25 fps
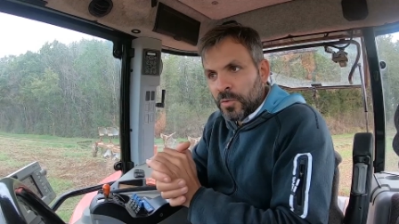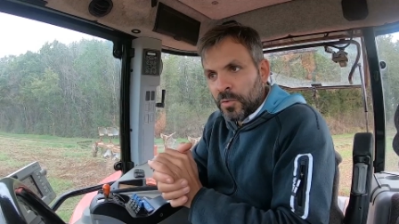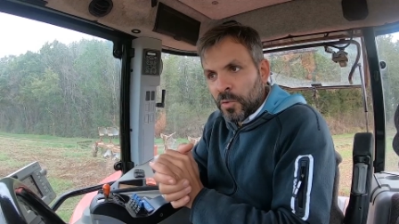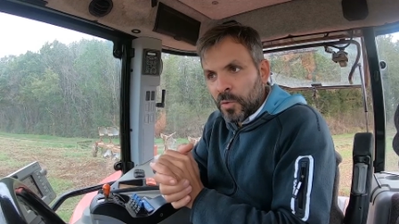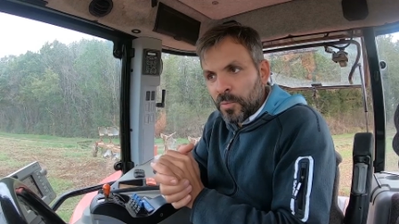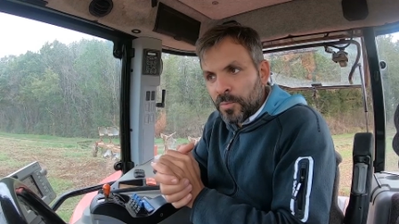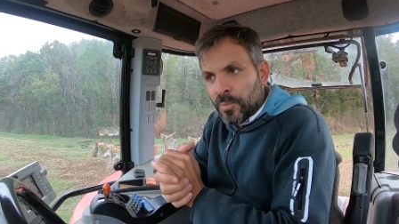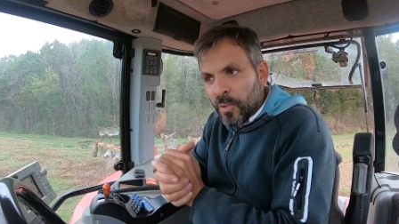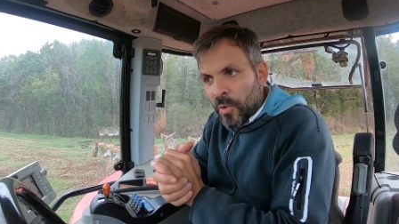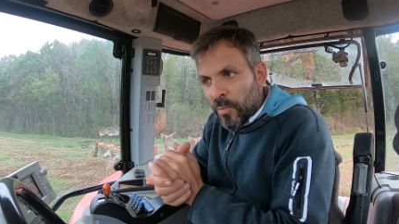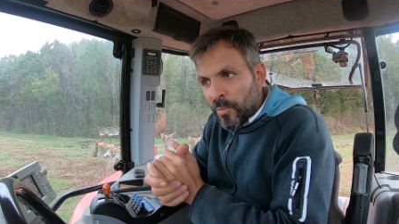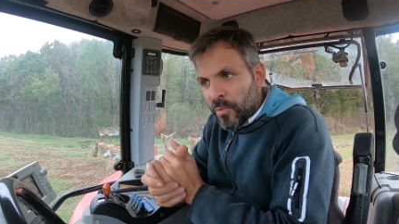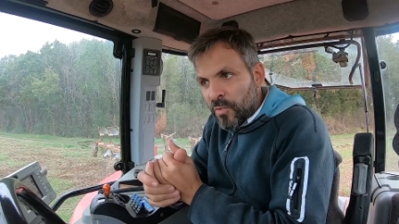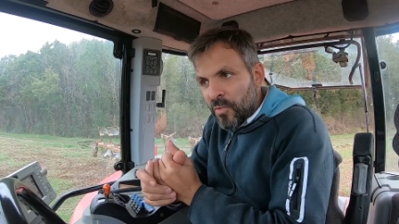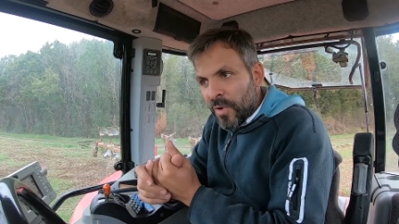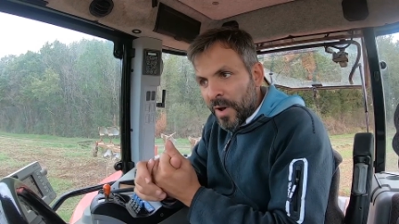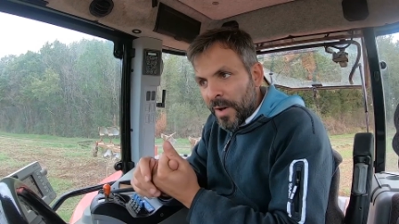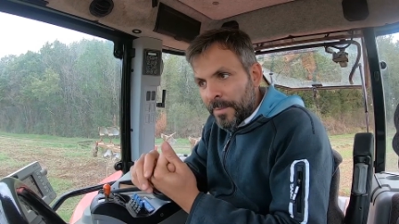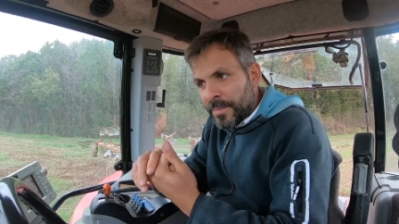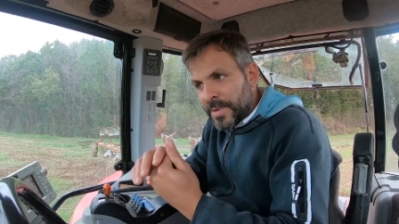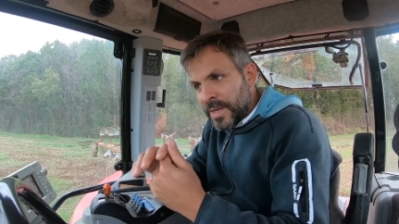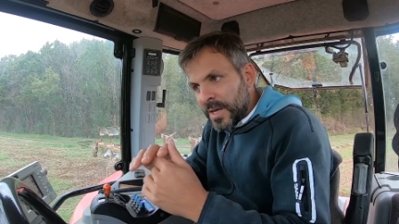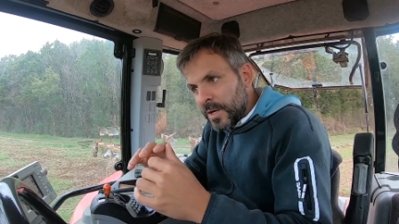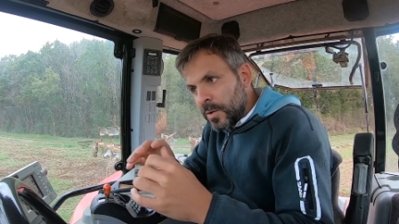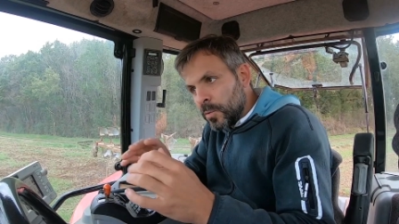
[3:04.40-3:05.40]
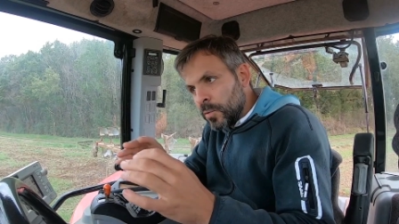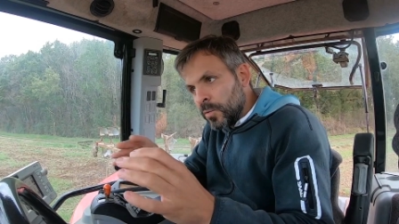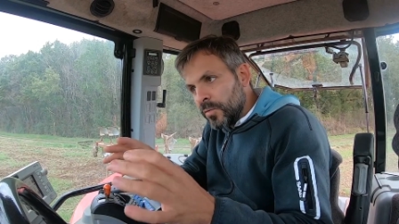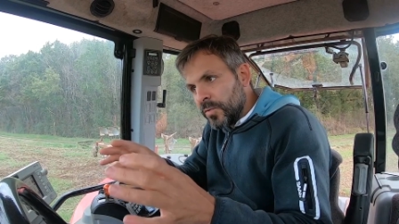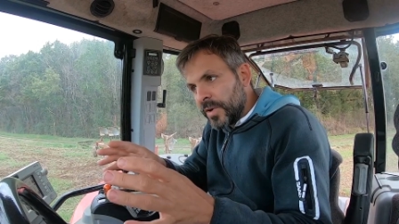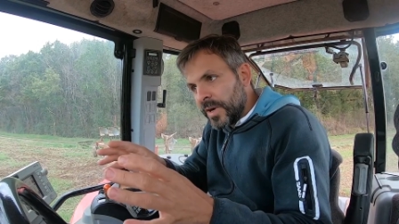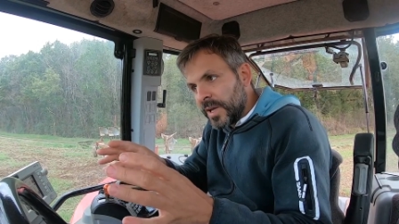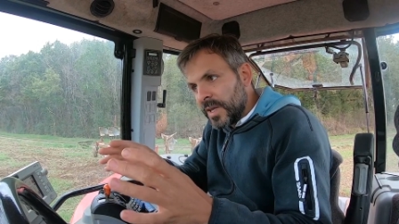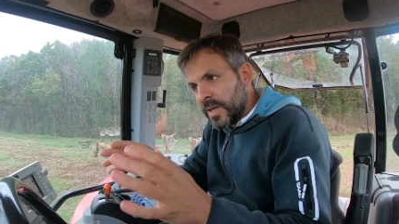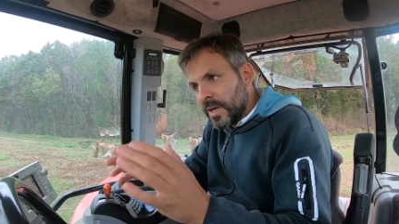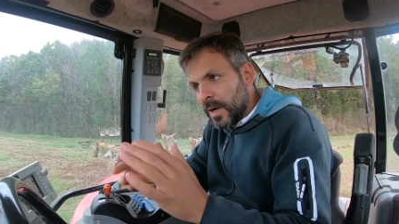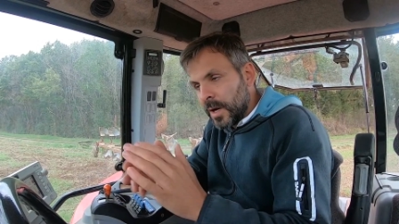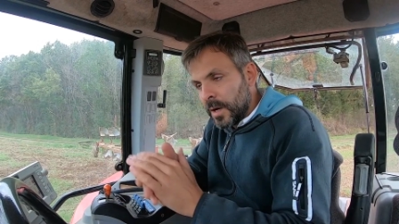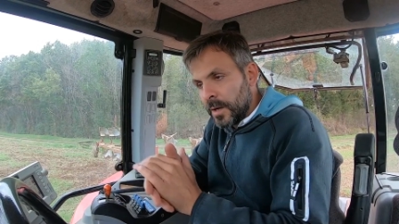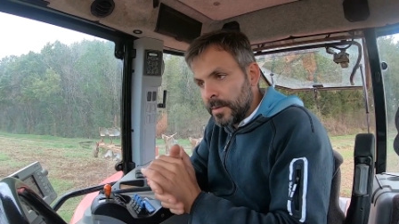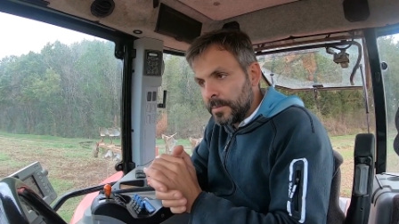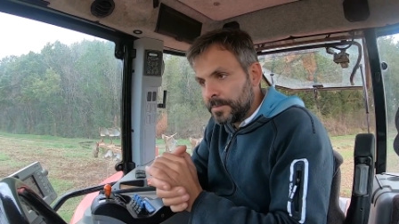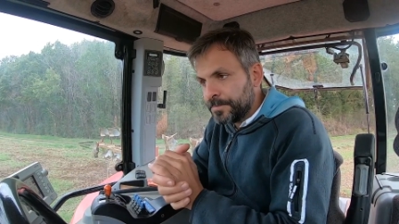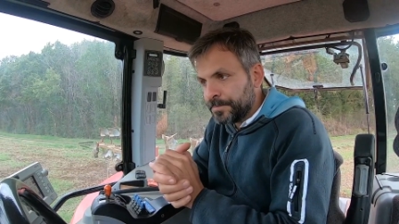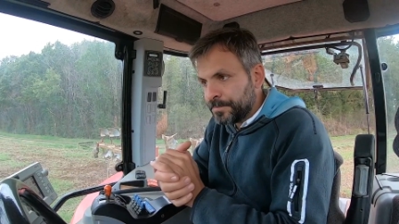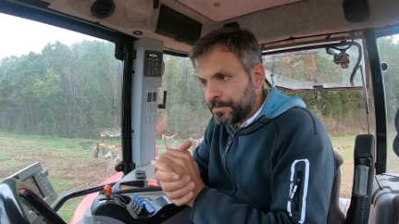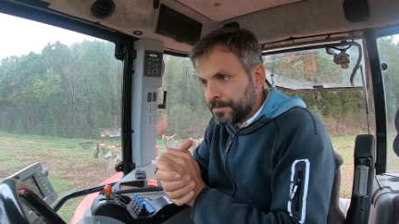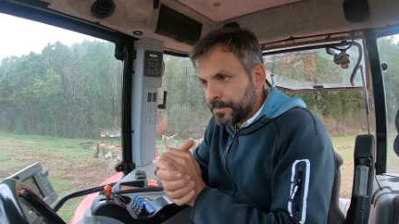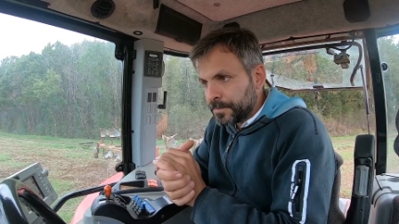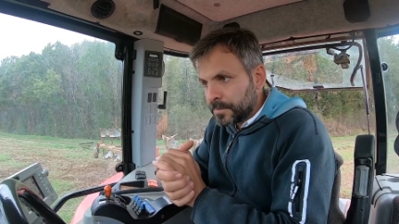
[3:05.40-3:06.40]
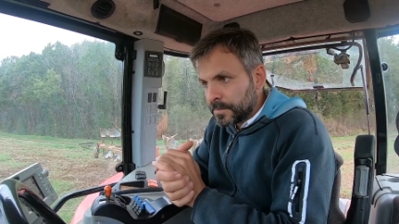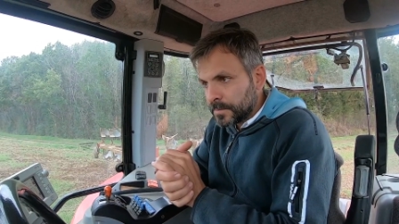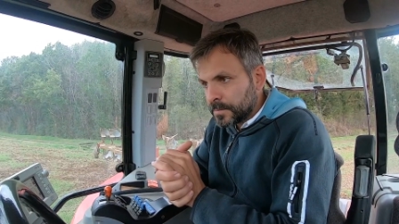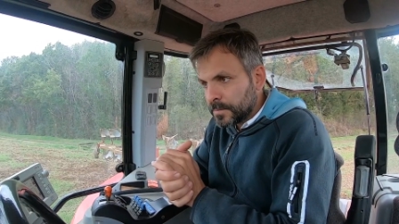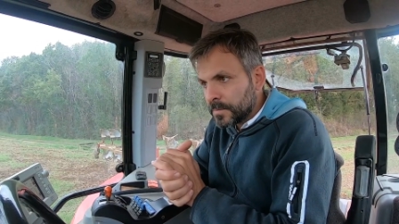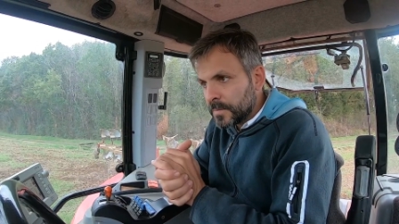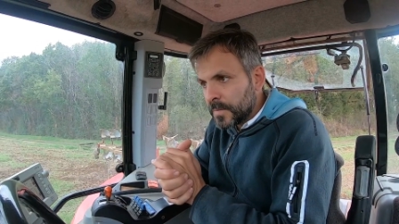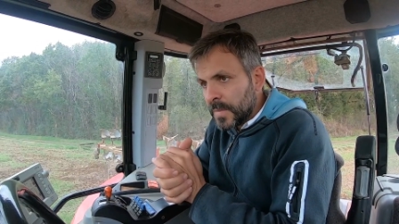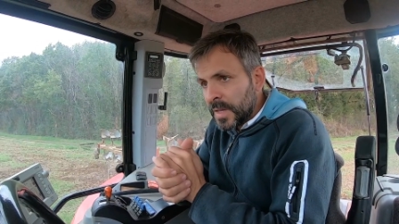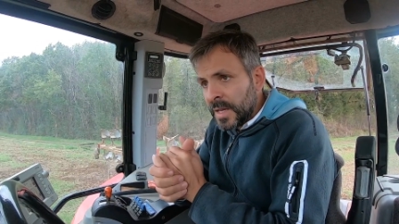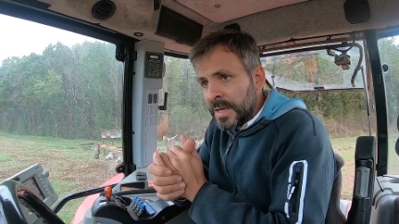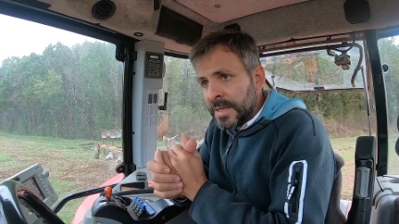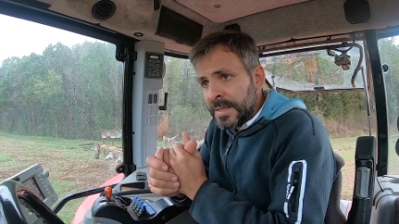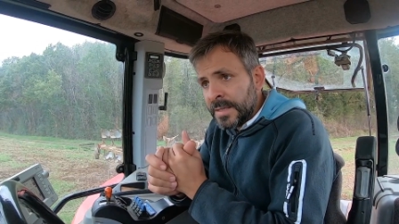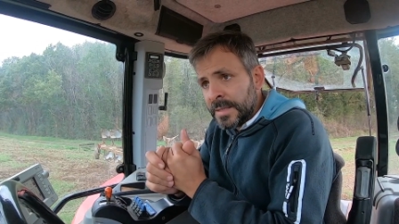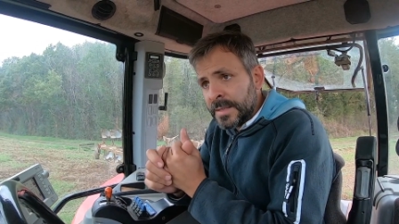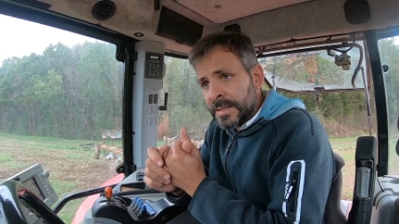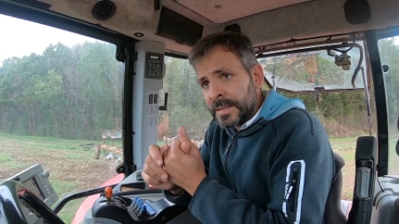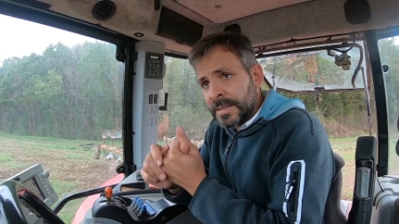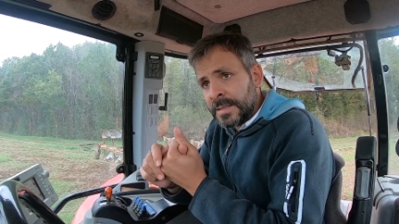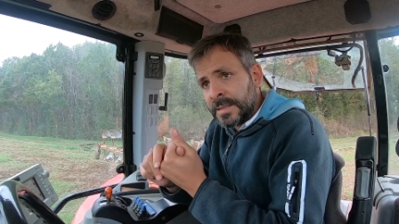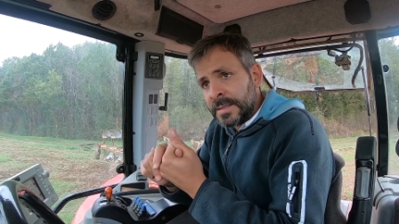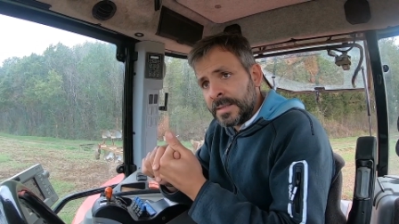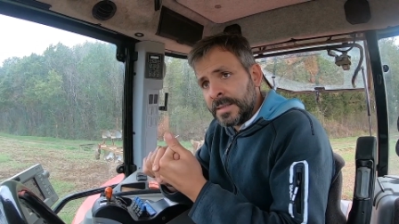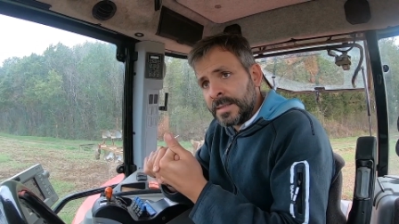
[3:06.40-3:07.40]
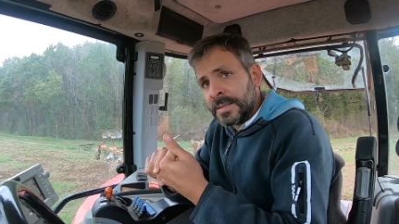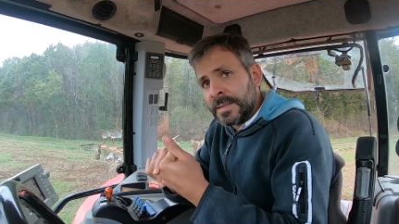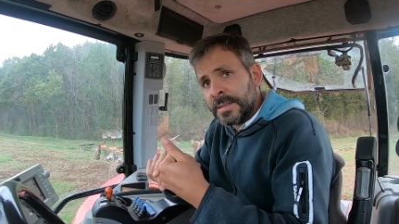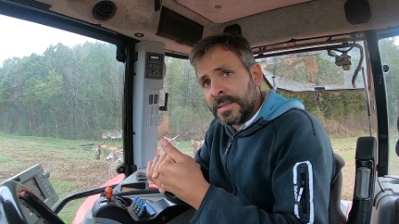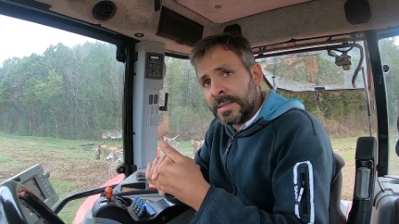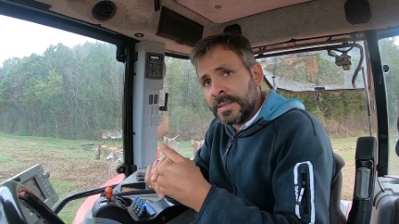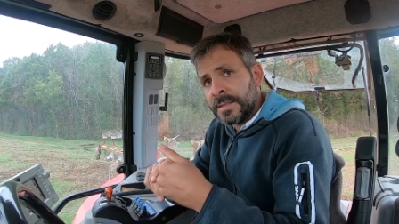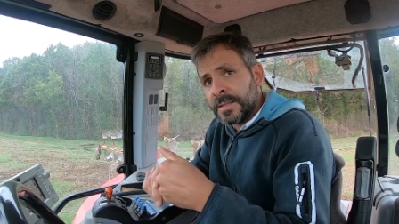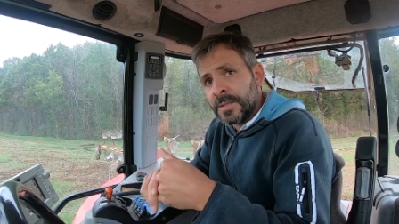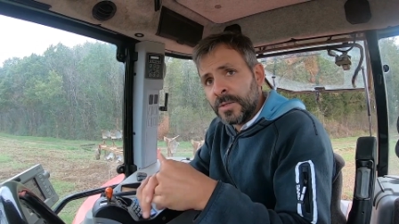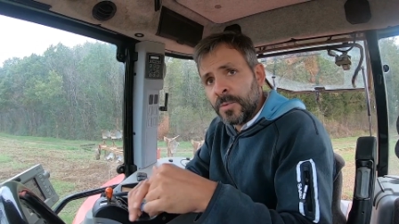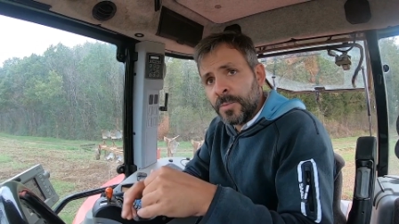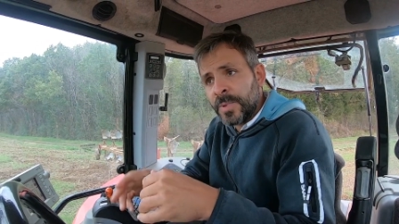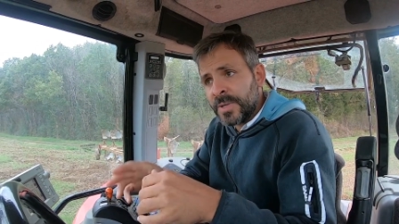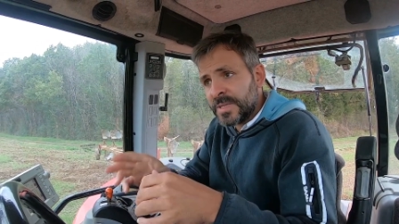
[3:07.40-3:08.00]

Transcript: Donc pour pouvoir bien couvrir le